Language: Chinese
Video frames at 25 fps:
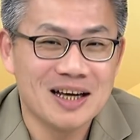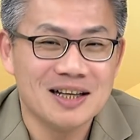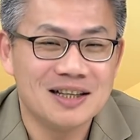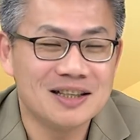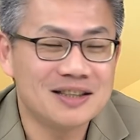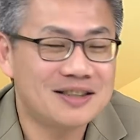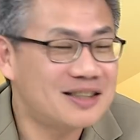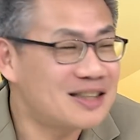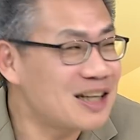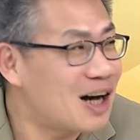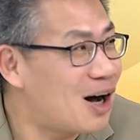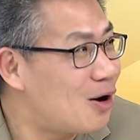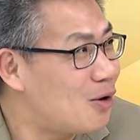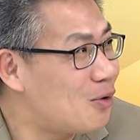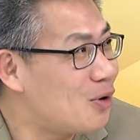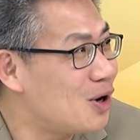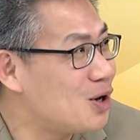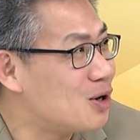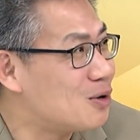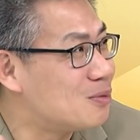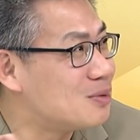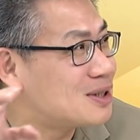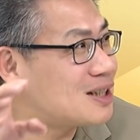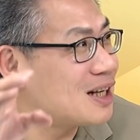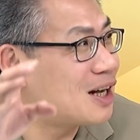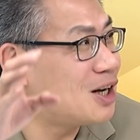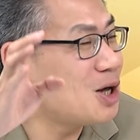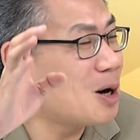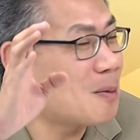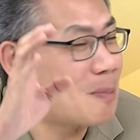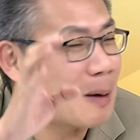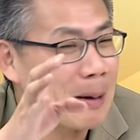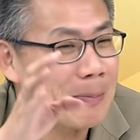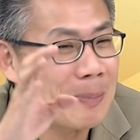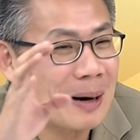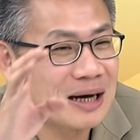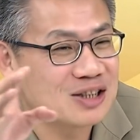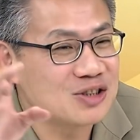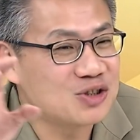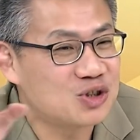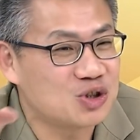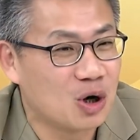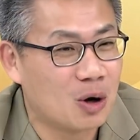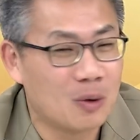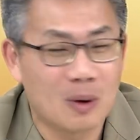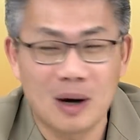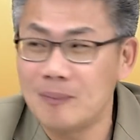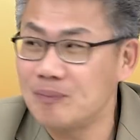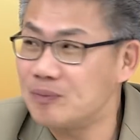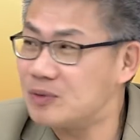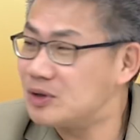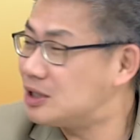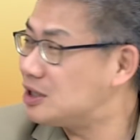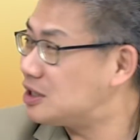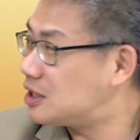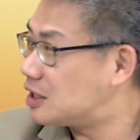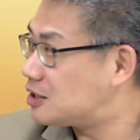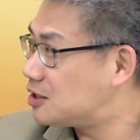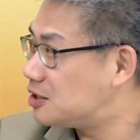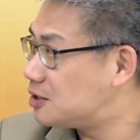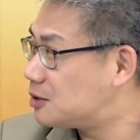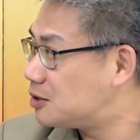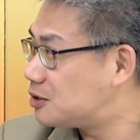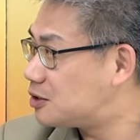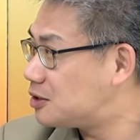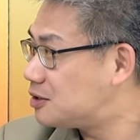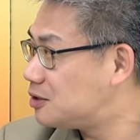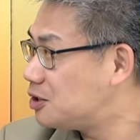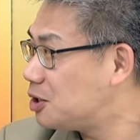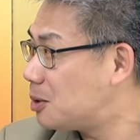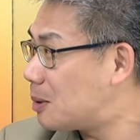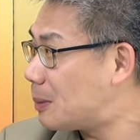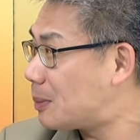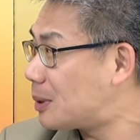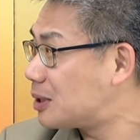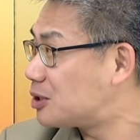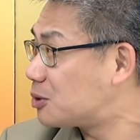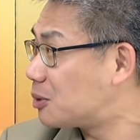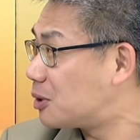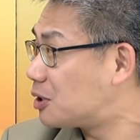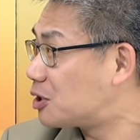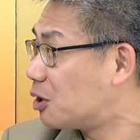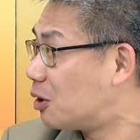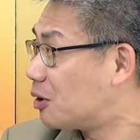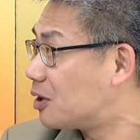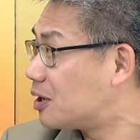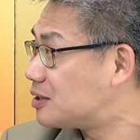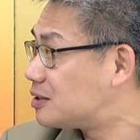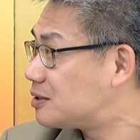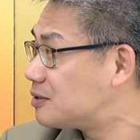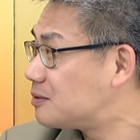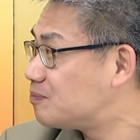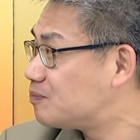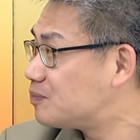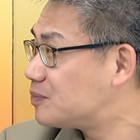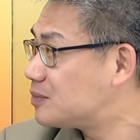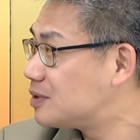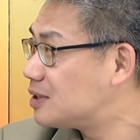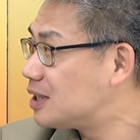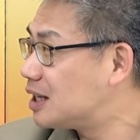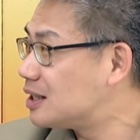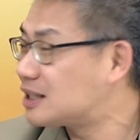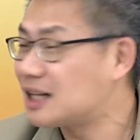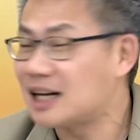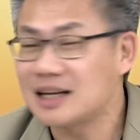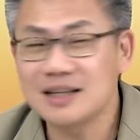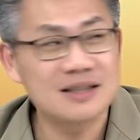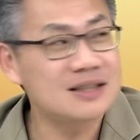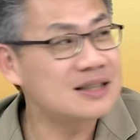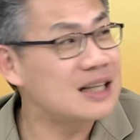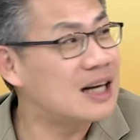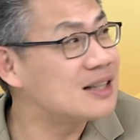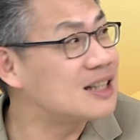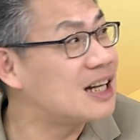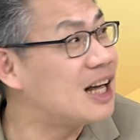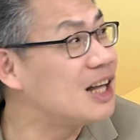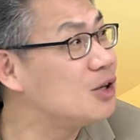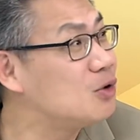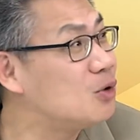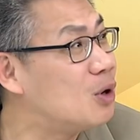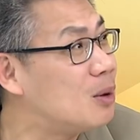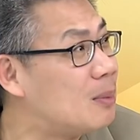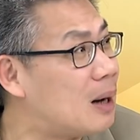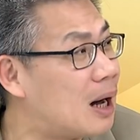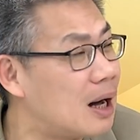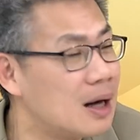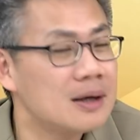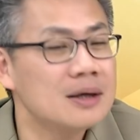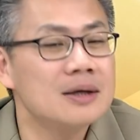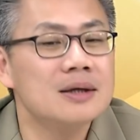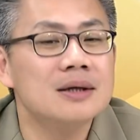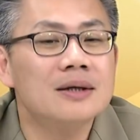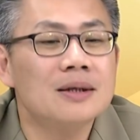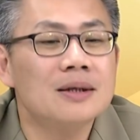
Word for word: 你教会我们现在六百八十九万，之前是六百八十九万投给那个蔡蔡蔡英文嘛？